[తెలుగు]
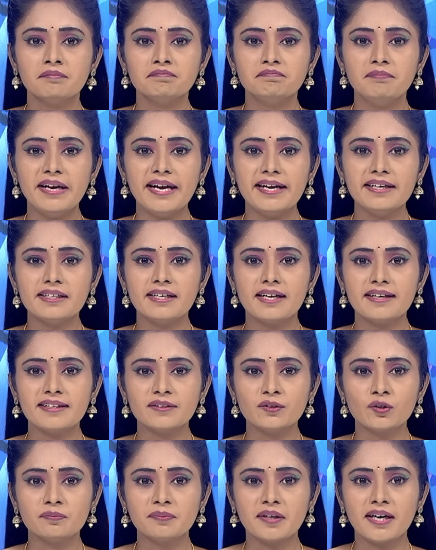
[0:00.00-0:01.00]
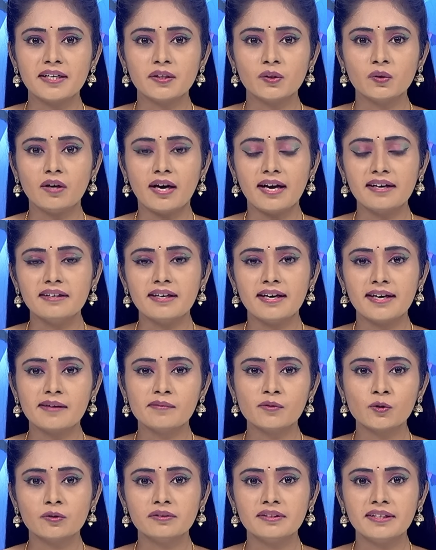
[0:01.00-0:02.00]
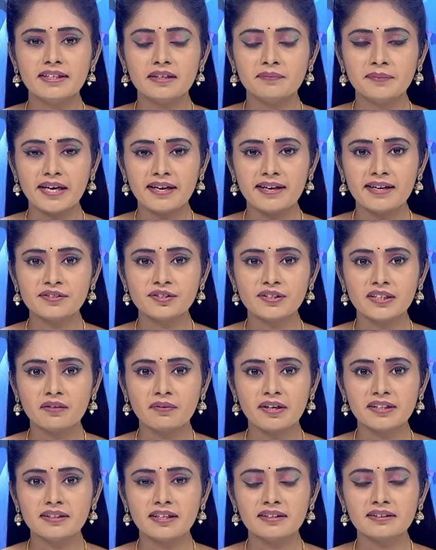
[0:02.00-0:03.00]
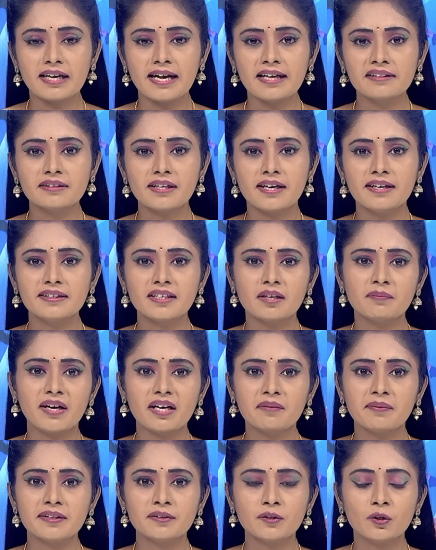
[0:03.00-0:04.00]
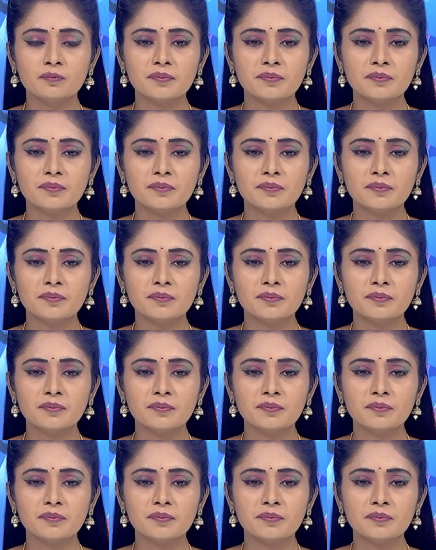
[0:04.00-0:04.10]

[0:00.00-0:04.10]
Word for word: మేడిగడ్డతో పాటు అన్నారం సుందిళ్ల బ్యారేజీల వద్ద తాత్కాలిక మరమ్మతులు